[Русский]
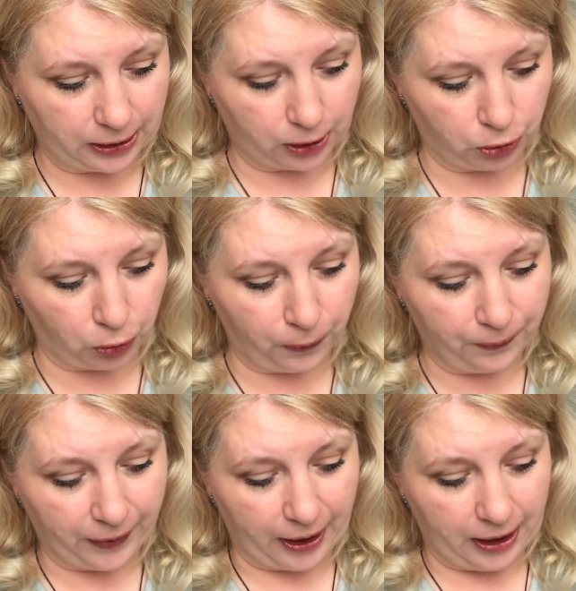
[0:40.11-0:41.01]
это то,
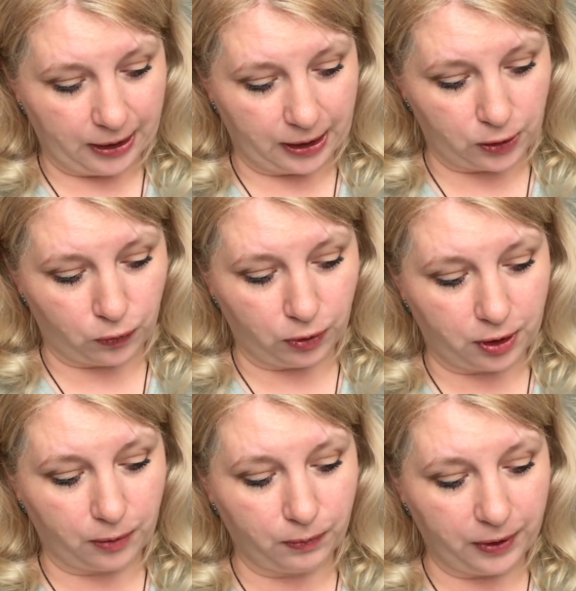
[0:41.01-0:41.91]

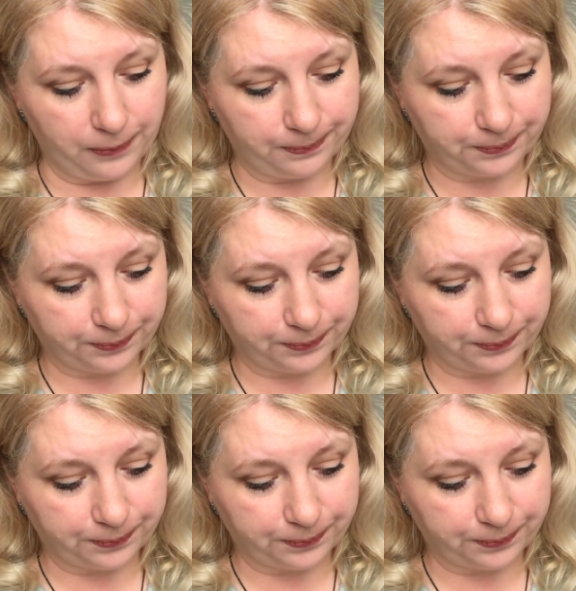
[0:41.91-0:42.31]
насколько мы,